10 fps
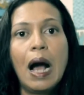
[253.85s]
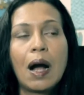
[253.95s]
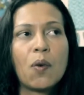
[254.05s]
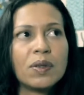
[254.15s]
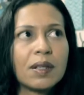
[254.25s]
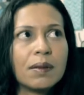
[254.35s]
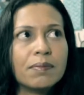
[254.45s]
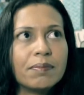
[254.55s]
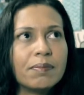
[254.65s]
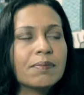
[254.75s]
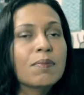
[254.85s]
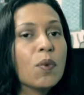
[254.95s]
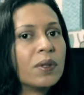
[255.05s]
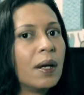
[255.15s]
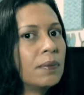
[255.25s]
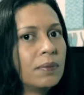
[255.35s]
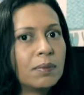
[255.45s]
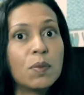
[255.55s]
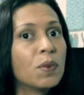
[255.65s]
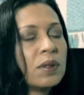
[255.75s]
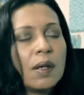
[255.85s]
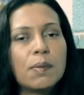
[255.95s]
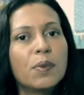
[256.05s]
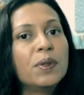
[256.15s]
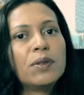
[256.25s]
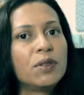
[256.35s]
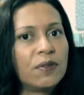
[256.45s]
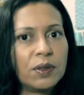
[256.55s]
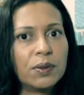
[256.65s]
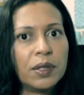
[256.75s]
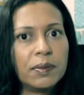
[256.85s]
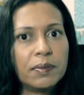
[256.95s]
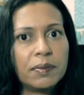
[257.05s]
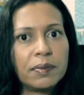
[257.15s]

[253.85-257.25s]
A coisa muda, muda muito de figura.